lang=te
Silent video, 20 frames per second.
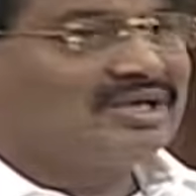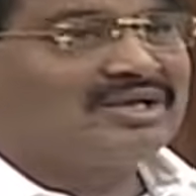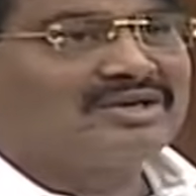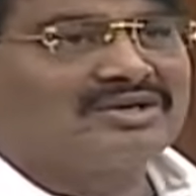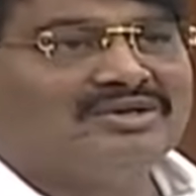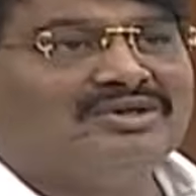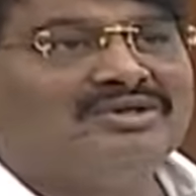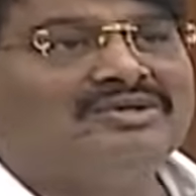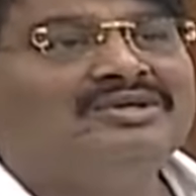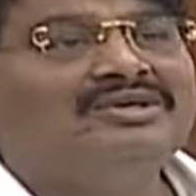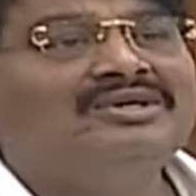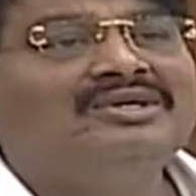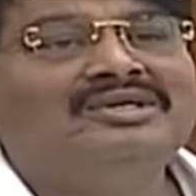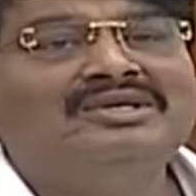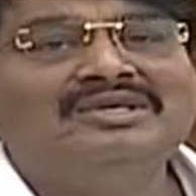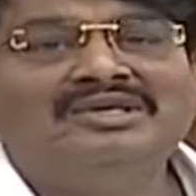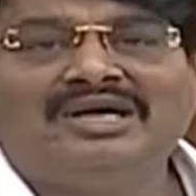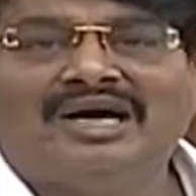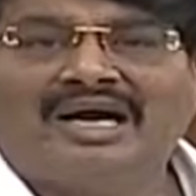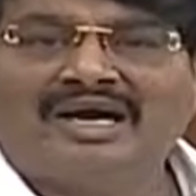గంటలు
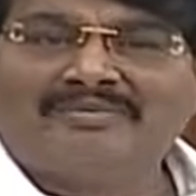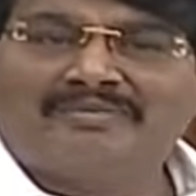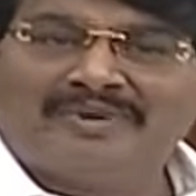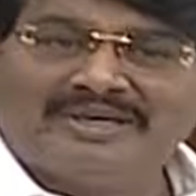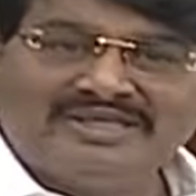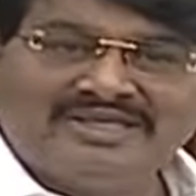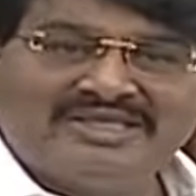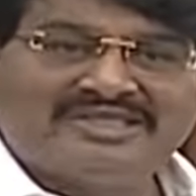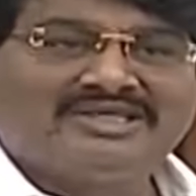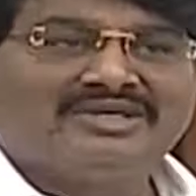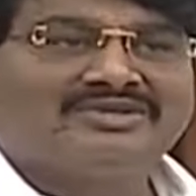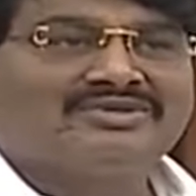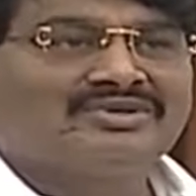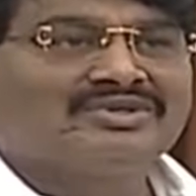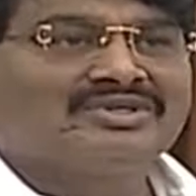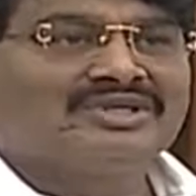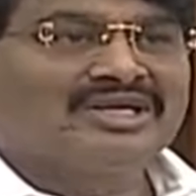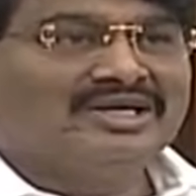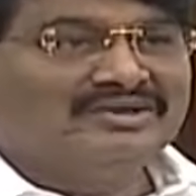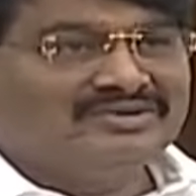ఆయన పనిచేసినట్టు
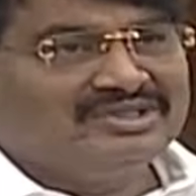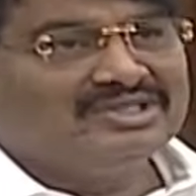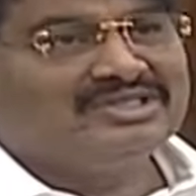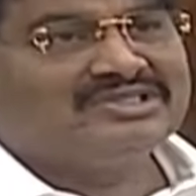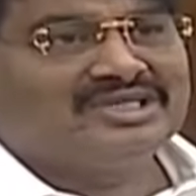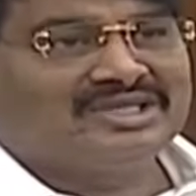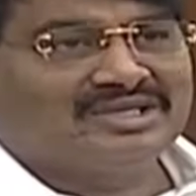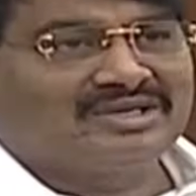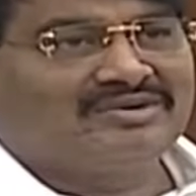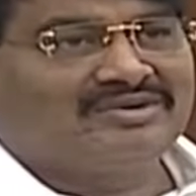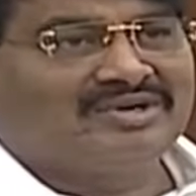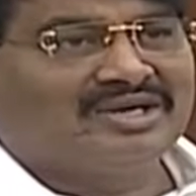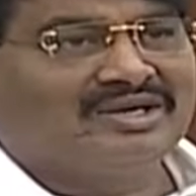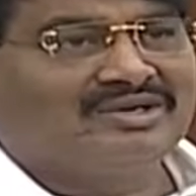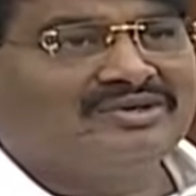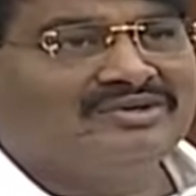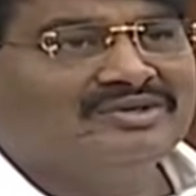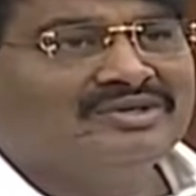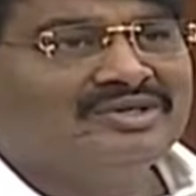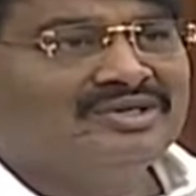ఉంటాడు ఏం చేయడు చంద్రబాబు
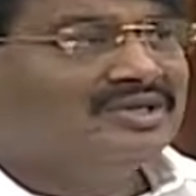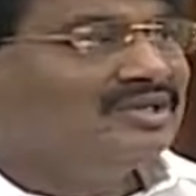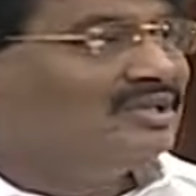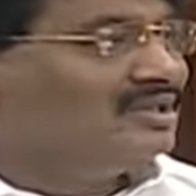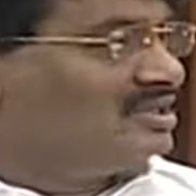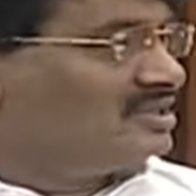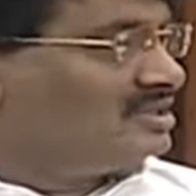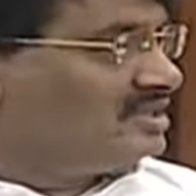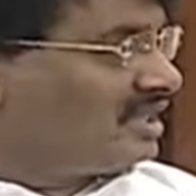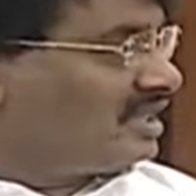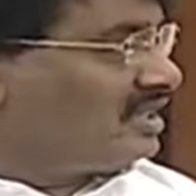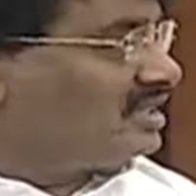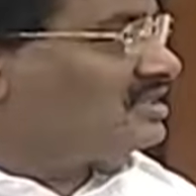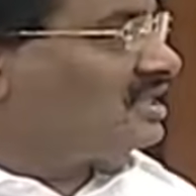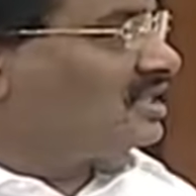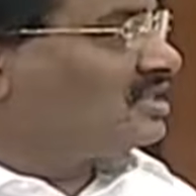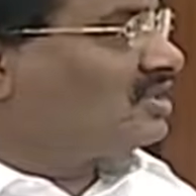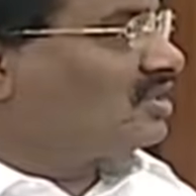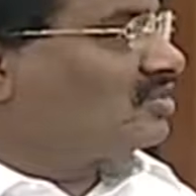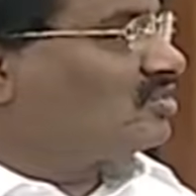నాయుడు జగన్
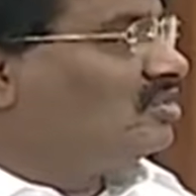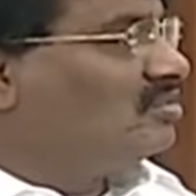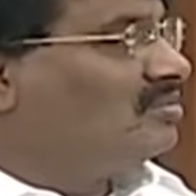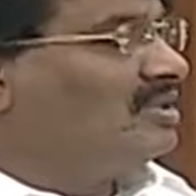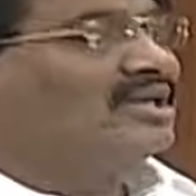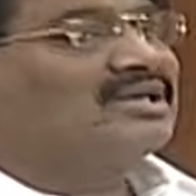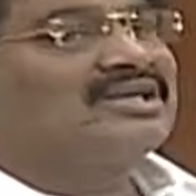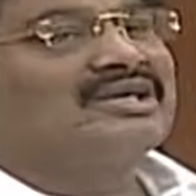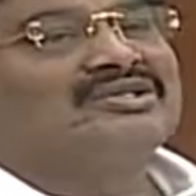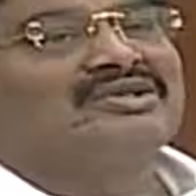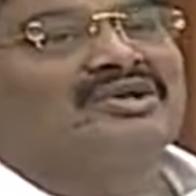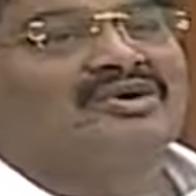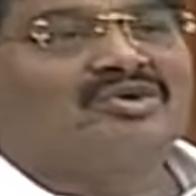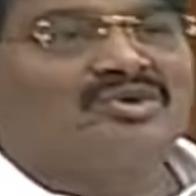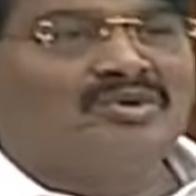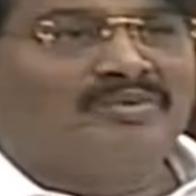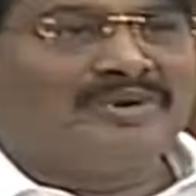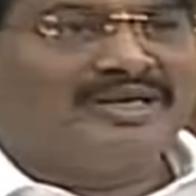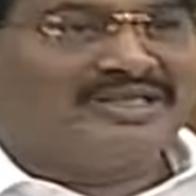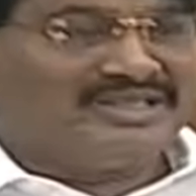సార్ తక్కువ మాట్లాడితే
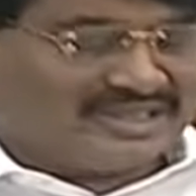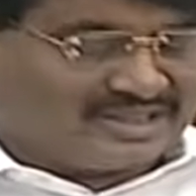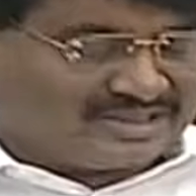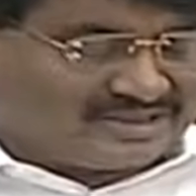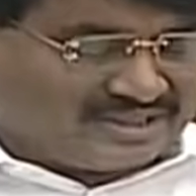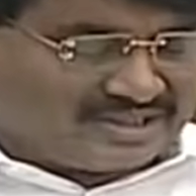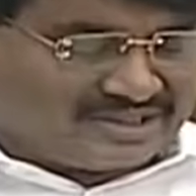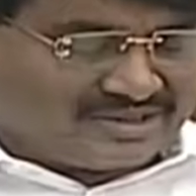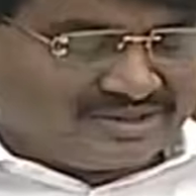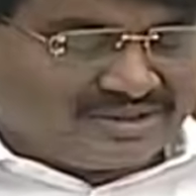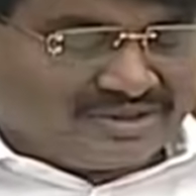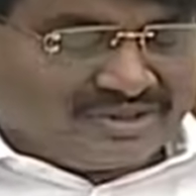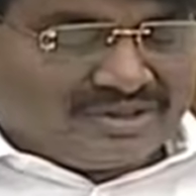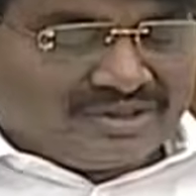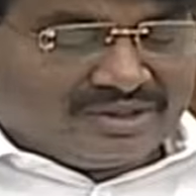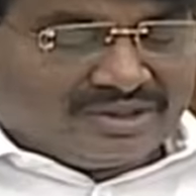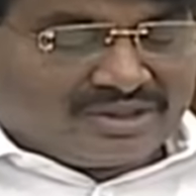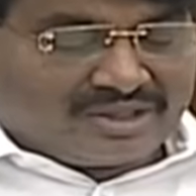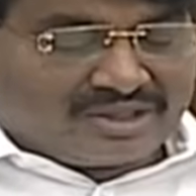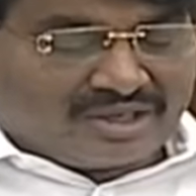ఎక్కువ పనిచేస్తాడు
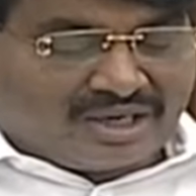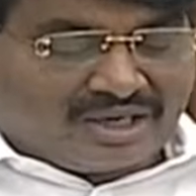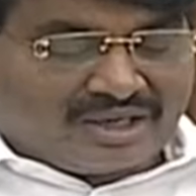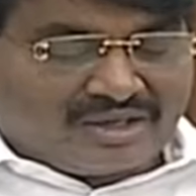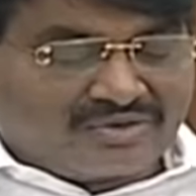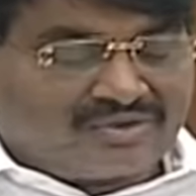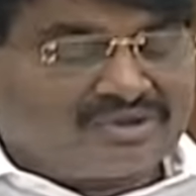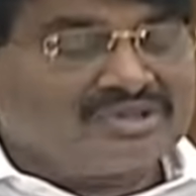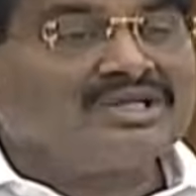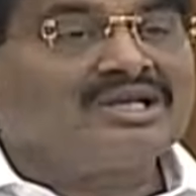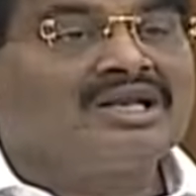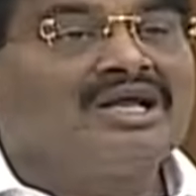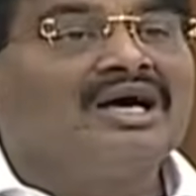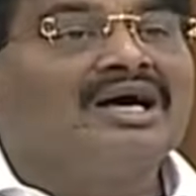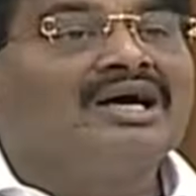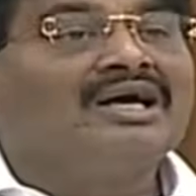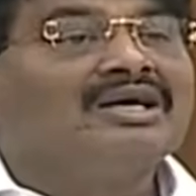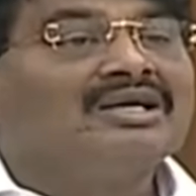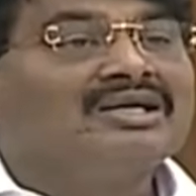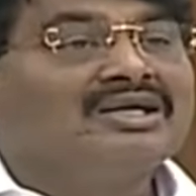నాలుగు వందల
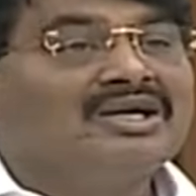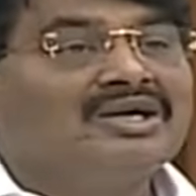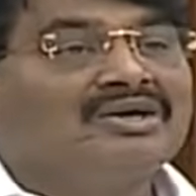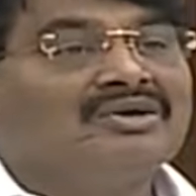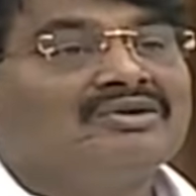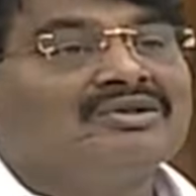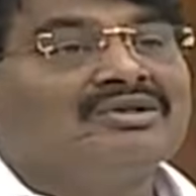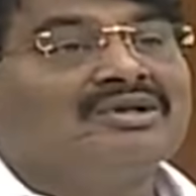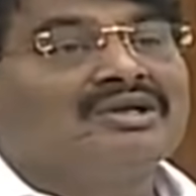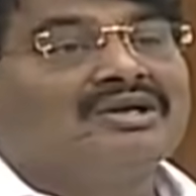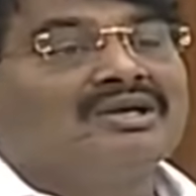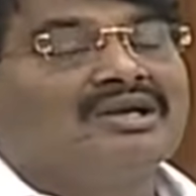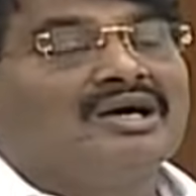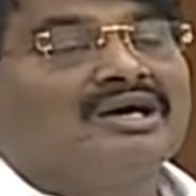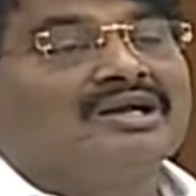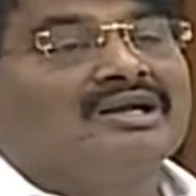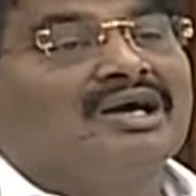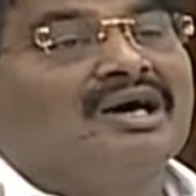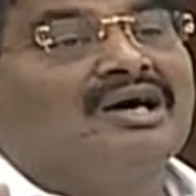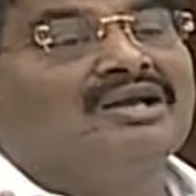ఏడు వందల
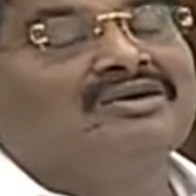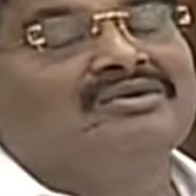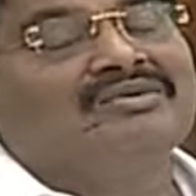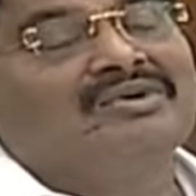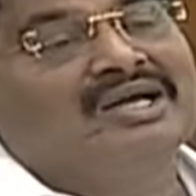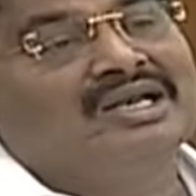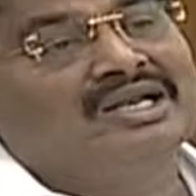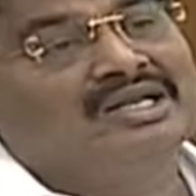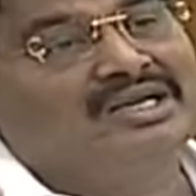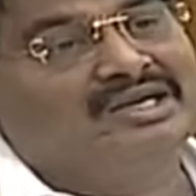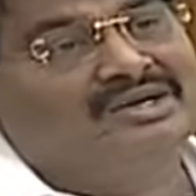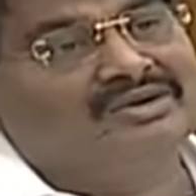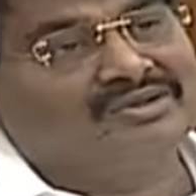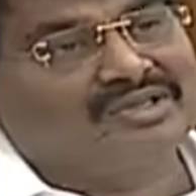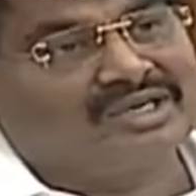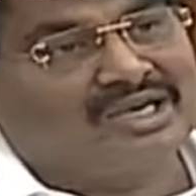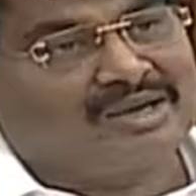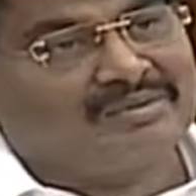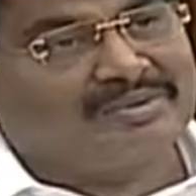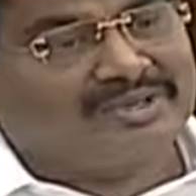నాలుగు వేల ఏడు
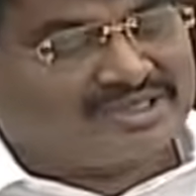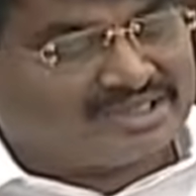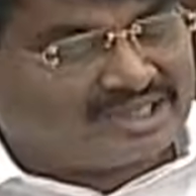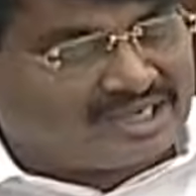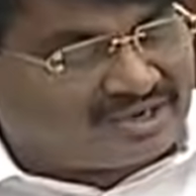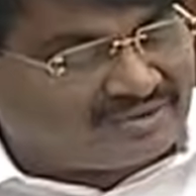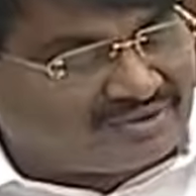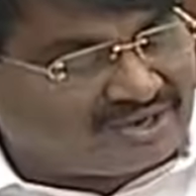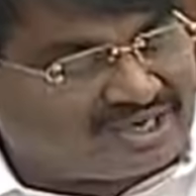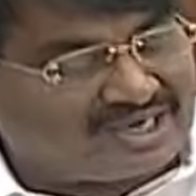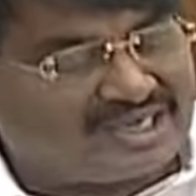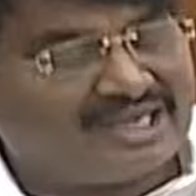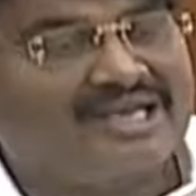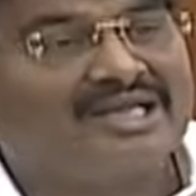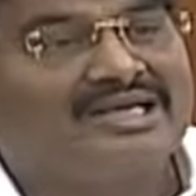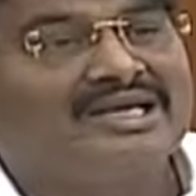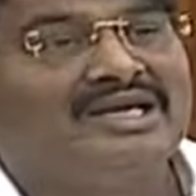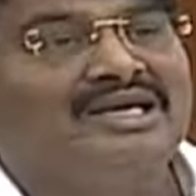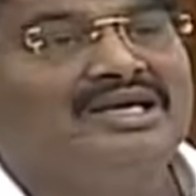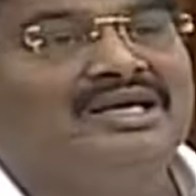వందల యాభై
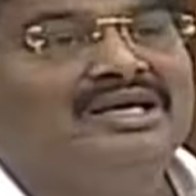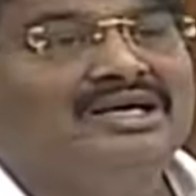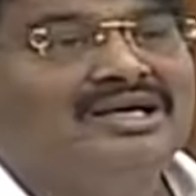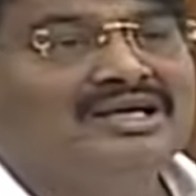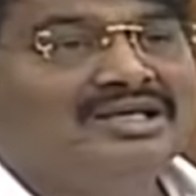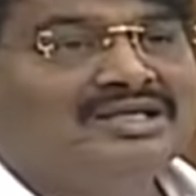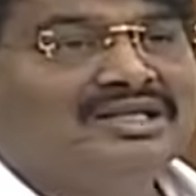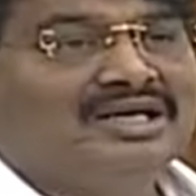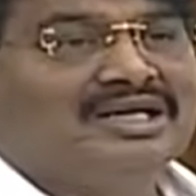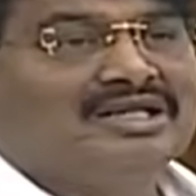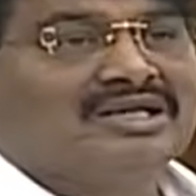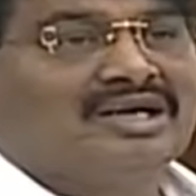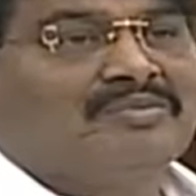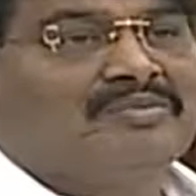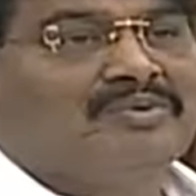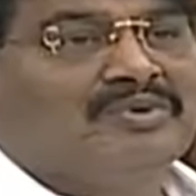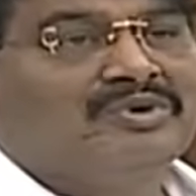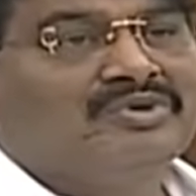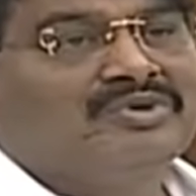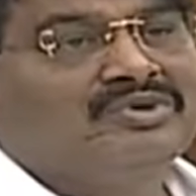దేవాలయాలకి
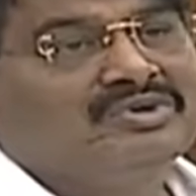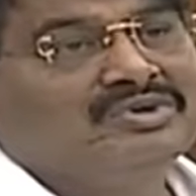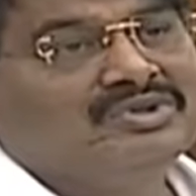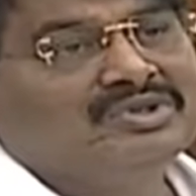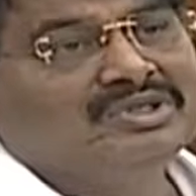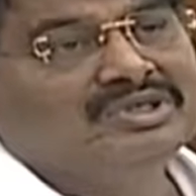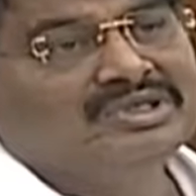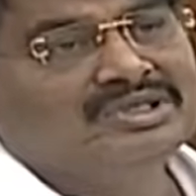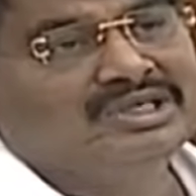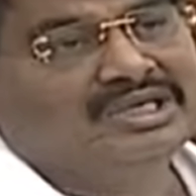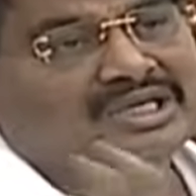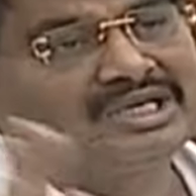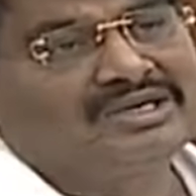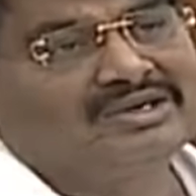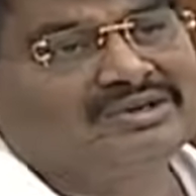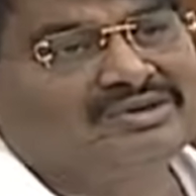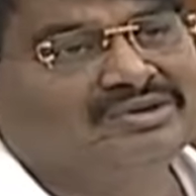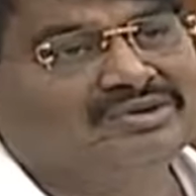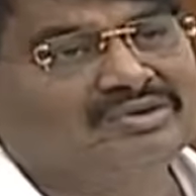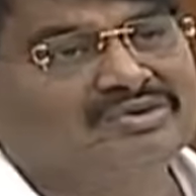దాదాపు ఇరవై
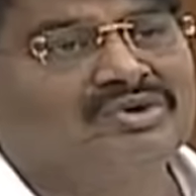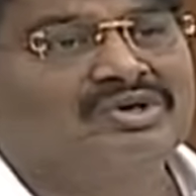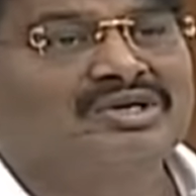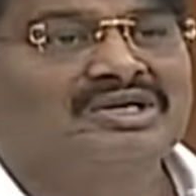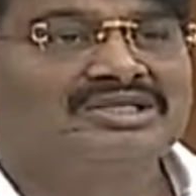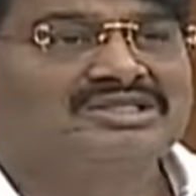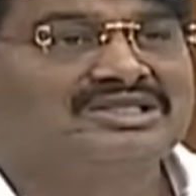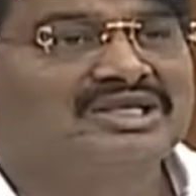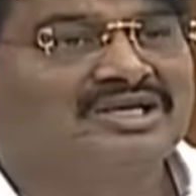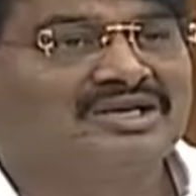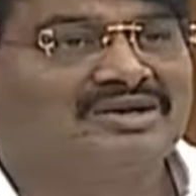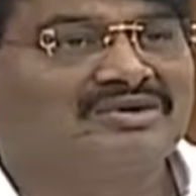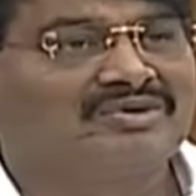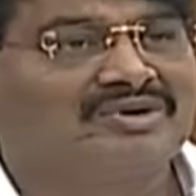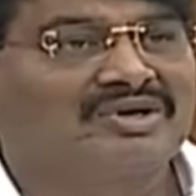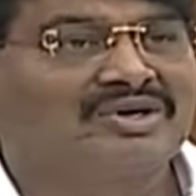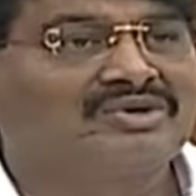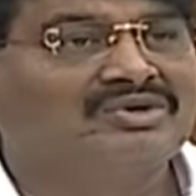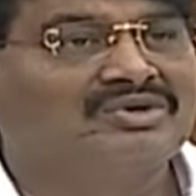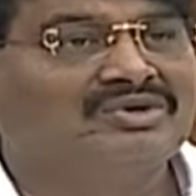ఎనిమిది కోట్ల చిల్లర
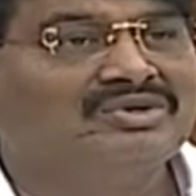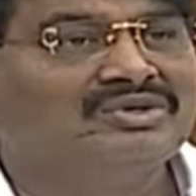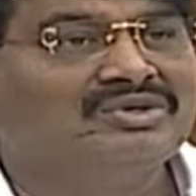వరకు